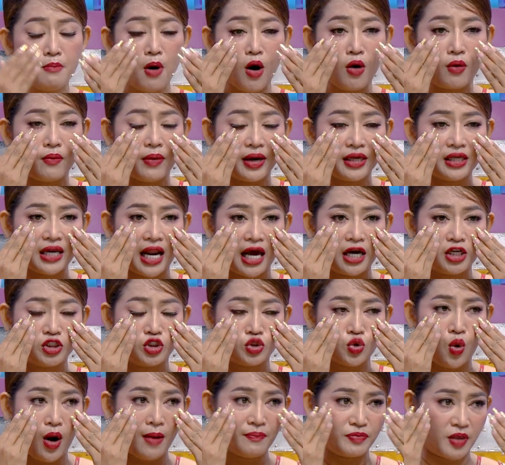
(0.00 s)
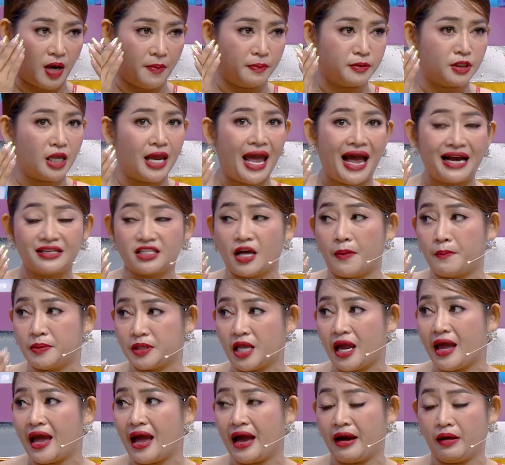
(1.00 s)
một mình lang choang tầng tang tầng
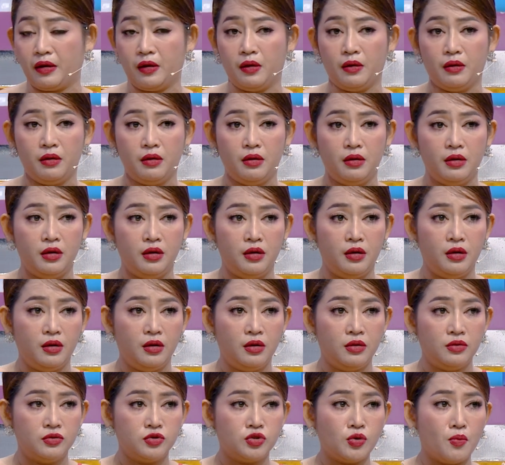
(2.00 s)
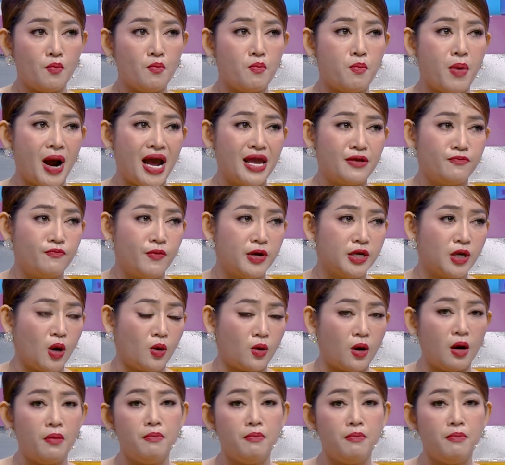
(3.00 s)
tang súng bay với nhau